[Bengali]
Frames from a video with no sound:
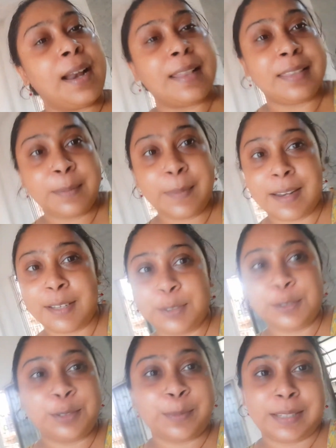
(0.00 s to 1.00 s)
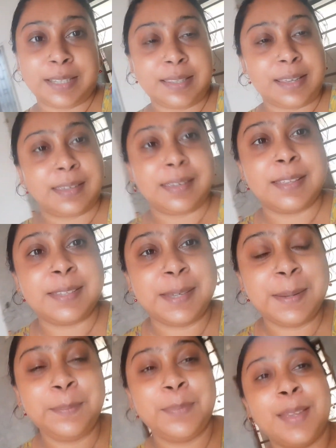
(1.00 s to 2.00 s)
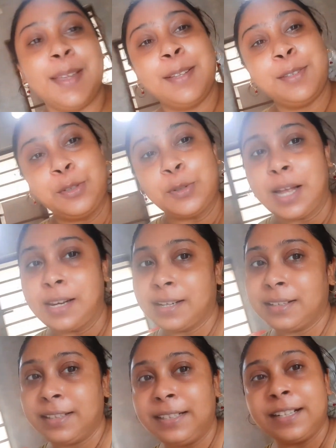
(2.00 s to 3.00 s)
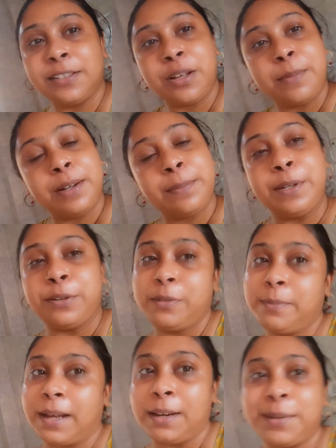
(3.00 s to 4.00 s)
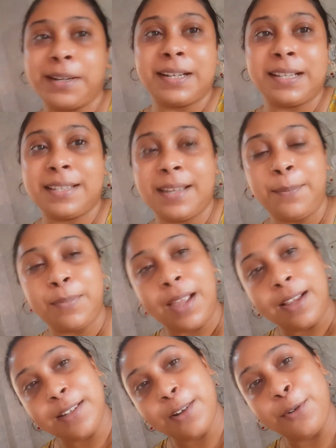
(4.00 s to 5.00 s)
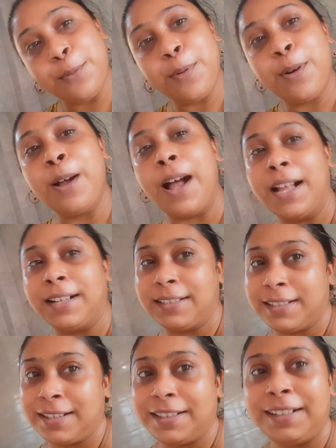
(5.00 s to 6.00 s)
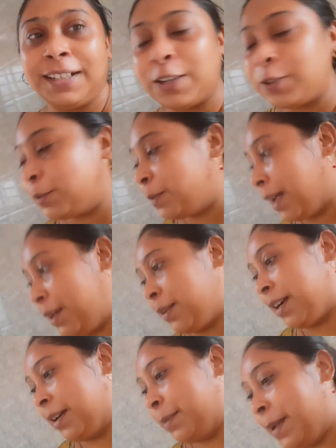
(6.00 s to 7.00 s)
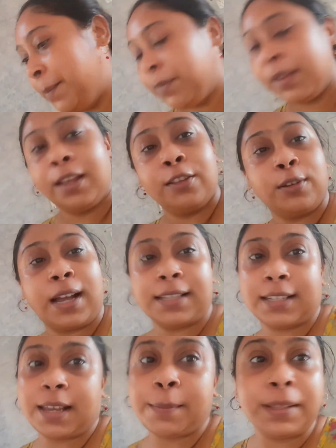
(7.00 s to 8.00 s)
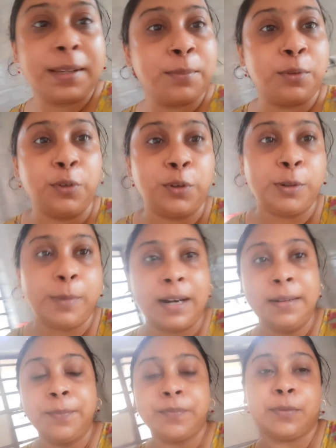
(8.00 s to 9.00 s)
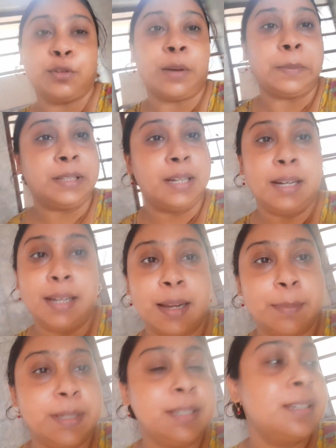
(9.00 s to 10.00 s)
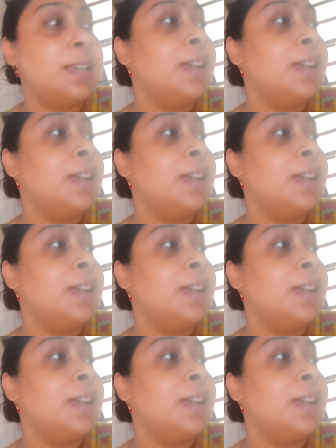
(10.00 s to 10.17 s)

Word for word: রাত্রিবেলাতেও তোমাদের দেখিয়েছি তো কালকের দিনটা তো আমার ভীষণ ভালো কেটেছে আশা করব আজকের দিনটাও খুব ভালো কাটবে তো আজকে আমাদের মঙ্গলবার তো আমাদের নিরামিষ